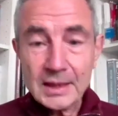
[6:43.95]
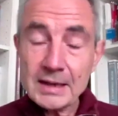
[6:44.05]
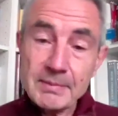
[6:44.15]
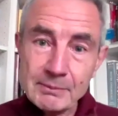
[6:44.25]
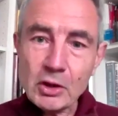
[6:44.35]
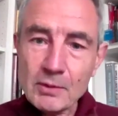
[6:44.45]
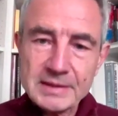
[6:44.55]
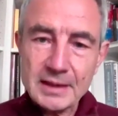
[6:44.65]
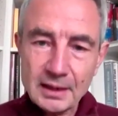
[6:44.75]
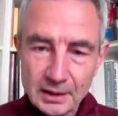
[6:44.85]
Et même comme
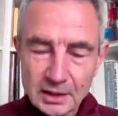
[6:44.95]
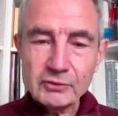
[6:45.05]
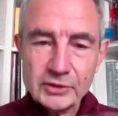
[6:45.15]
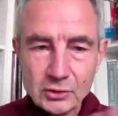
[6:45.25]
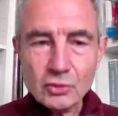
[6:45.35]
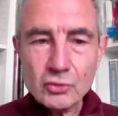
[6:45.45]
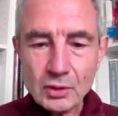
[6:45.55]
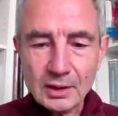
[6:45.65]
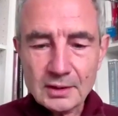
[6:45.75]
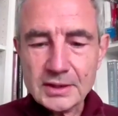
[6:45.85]
ça, vous êtes au
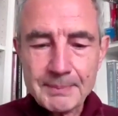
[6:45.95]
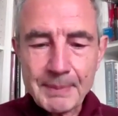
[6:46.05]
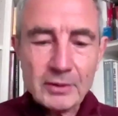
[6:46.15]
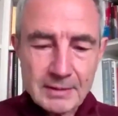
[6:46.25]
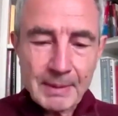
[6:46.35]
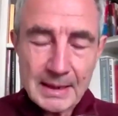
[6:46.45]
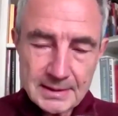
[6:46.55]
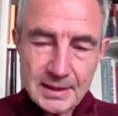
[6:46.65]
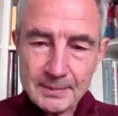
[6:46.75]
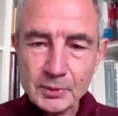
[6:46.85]
courant, c'est pas pas
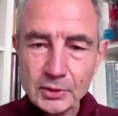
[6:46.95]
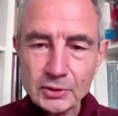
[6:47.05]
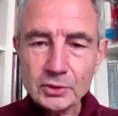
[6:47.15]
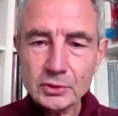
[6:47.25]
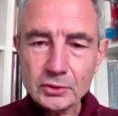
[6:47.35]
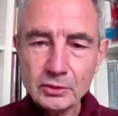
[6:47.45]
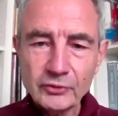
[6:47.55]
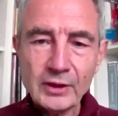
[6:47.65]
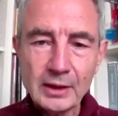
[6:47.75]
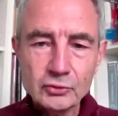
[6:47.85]
simple de,
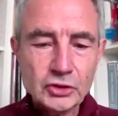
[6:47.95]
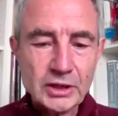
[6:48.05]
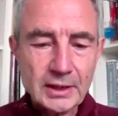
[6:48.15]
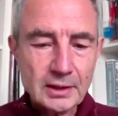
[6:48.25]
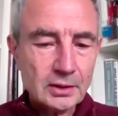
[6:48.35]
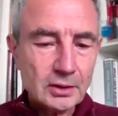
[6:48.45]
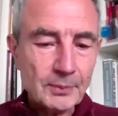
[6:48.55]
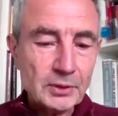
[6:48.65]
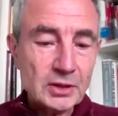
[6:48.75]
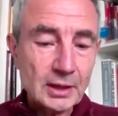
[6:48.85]
faire accoucher euh,
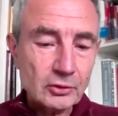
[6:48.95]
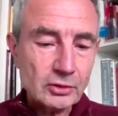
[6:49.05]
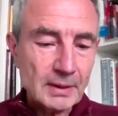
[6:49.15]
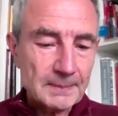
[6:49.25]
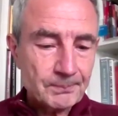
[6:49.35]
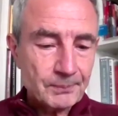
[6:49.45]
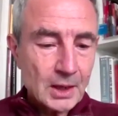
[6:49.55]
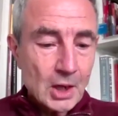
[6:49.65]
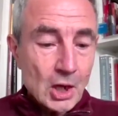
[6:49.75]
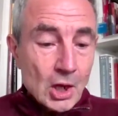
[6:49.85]
un petit être humain.
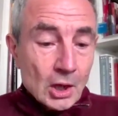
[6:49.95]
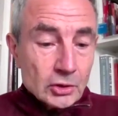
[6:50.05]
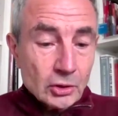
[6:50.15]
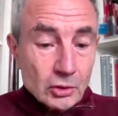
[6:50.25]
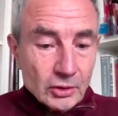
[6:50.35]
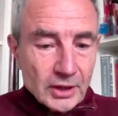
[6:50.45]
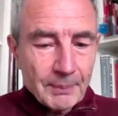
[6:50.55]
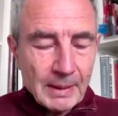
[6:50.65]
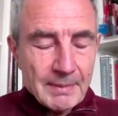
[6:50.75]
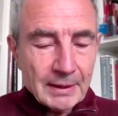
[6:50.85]
Donc on
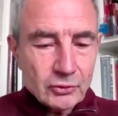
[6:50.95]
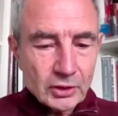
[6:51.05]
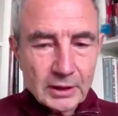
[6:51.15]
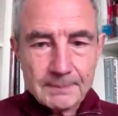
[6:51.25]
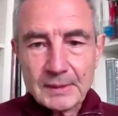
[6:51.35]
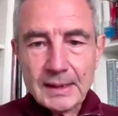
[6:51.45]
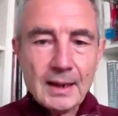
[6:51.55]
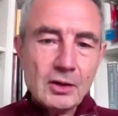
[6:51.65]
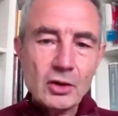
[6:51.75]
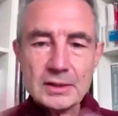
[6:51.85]
est prématuré. Et
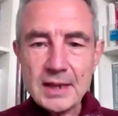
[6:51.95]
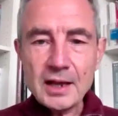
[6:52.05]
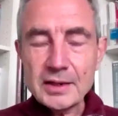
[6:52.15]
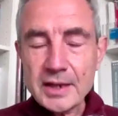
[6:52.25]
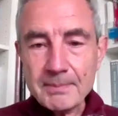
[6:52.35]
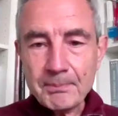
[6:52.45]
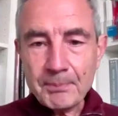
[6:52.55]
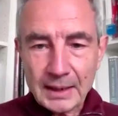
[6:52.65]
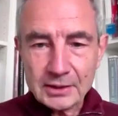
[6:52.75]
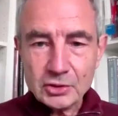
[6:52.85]
alors ça a un
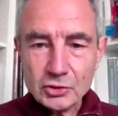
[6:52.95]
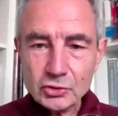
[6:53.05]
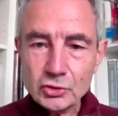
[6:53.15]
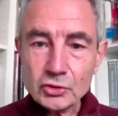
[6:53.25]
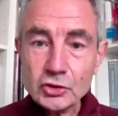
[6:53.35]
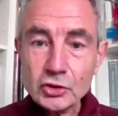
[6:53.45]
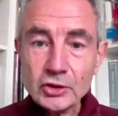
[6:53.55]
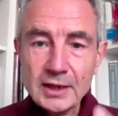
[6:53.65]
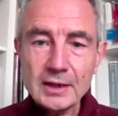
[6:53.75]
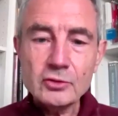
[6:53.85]
impact sur ce
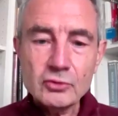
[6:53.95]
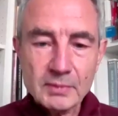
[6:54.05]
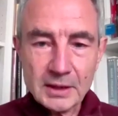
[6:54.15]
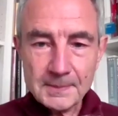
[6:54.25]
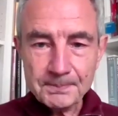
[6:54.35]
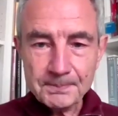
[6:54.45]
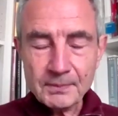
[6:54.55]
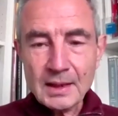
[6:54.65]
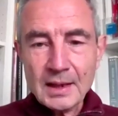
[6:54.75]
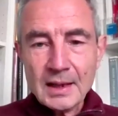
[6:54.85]
qu'est un humain,
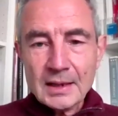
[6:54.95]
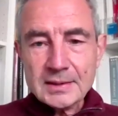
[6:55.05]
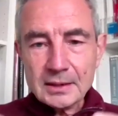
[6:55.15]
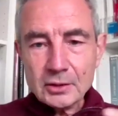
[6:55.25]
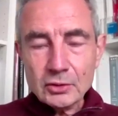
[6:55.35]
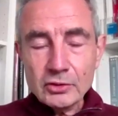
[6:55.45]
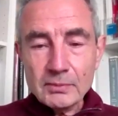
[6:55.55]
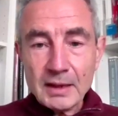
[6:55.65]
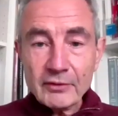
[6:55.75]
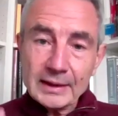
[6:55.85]
c'est que
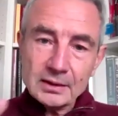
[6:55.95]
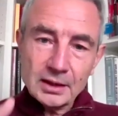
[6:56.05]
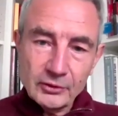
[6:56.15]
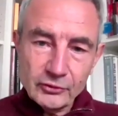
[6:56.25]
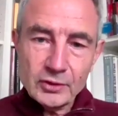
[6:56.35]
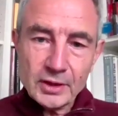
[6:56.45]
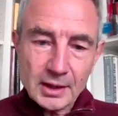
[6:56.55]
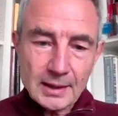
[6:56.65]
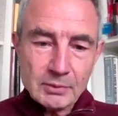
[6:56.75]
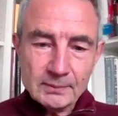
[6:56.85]
l'humain va être très
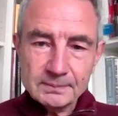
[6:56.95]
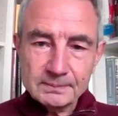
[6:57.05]
vulnérable.